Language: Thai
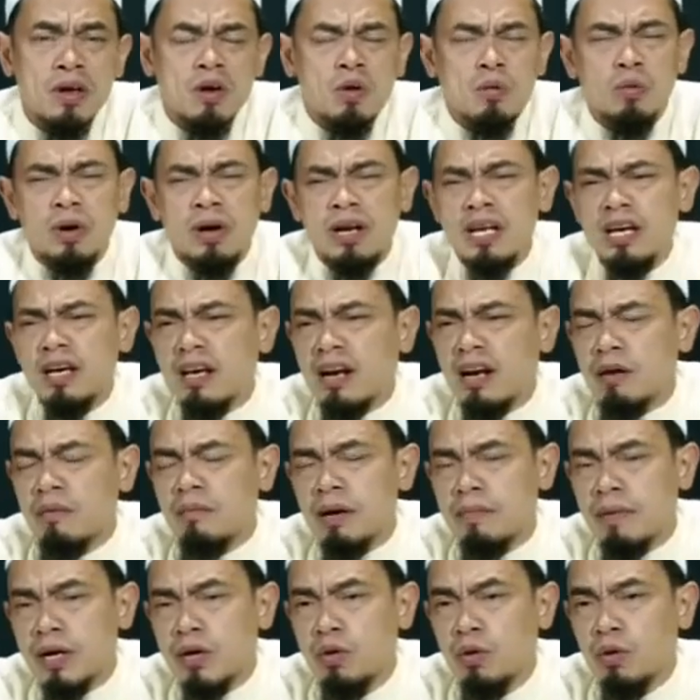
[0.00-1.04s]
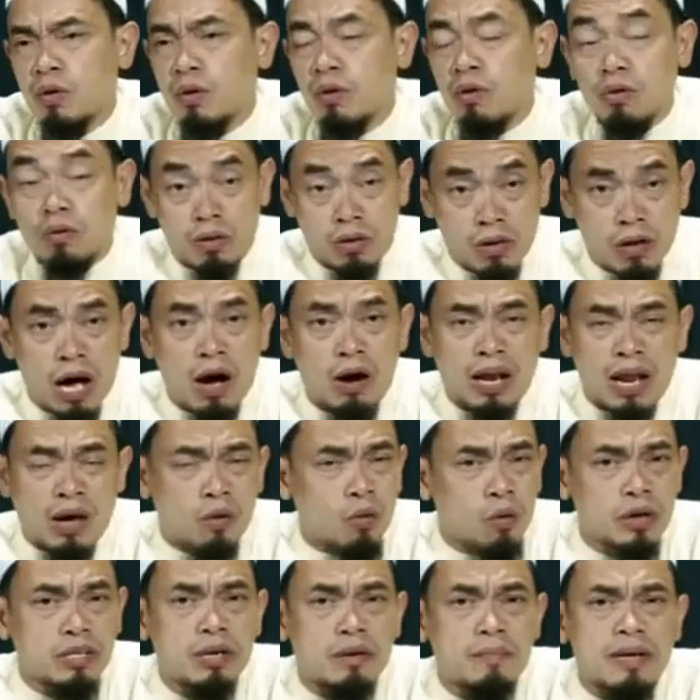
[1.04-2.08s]
วันนี้เราไม่ไปดูเอาละค
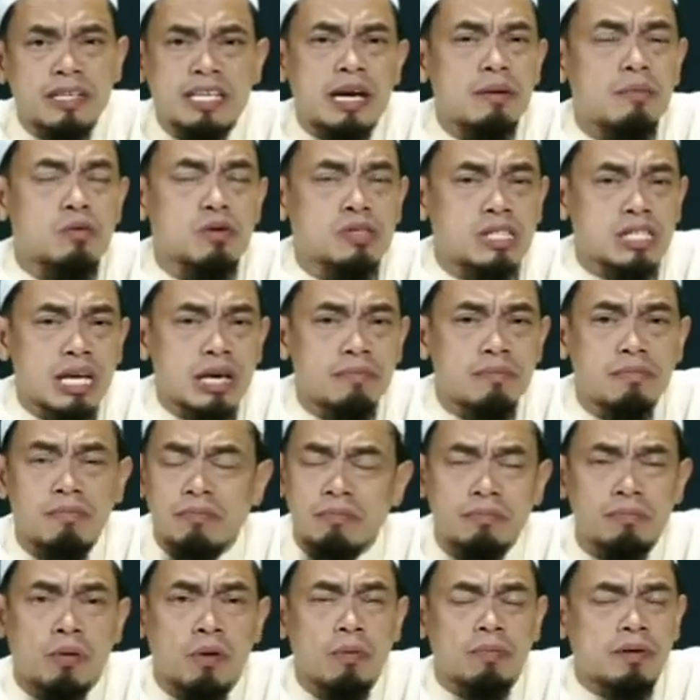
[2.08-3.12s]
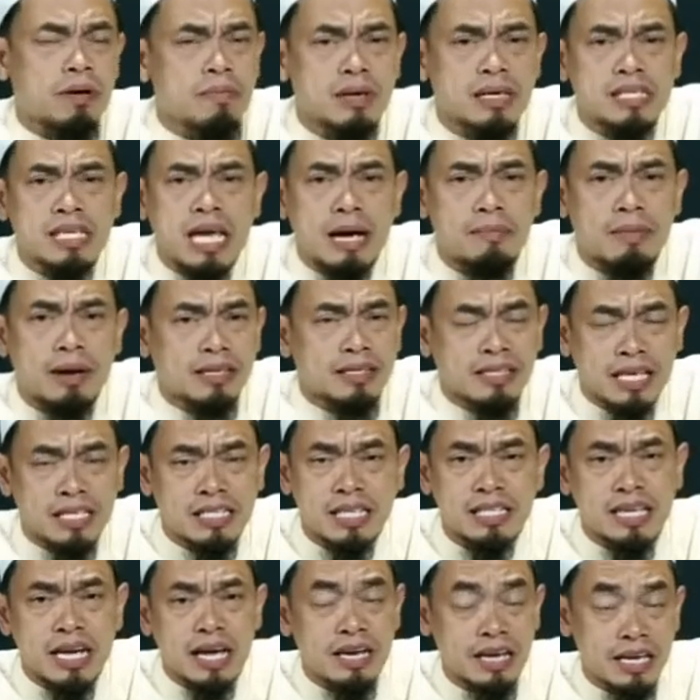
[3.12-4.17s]
นที่ไม่ใช่มุสลิมผมก็ไม่สามารถตัดสิน
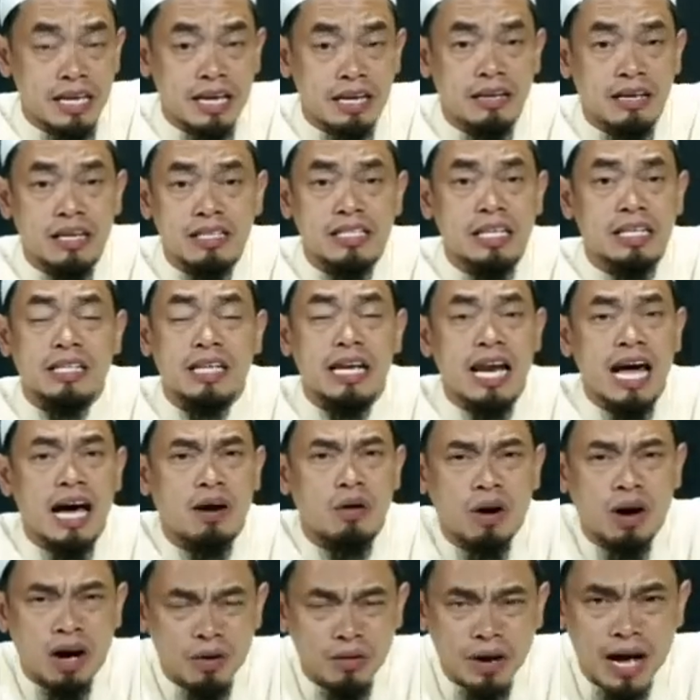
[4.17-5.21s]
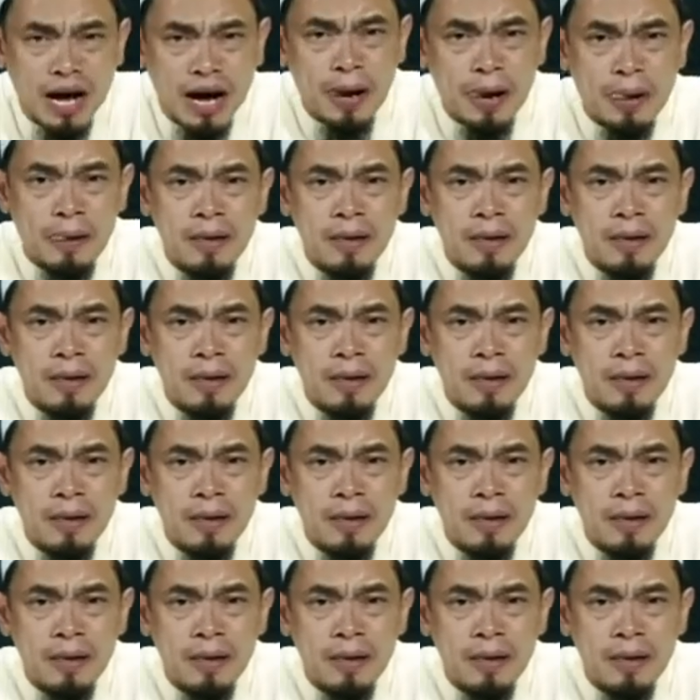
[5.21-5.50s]
ใจเนียดและเจตนาของเขาได้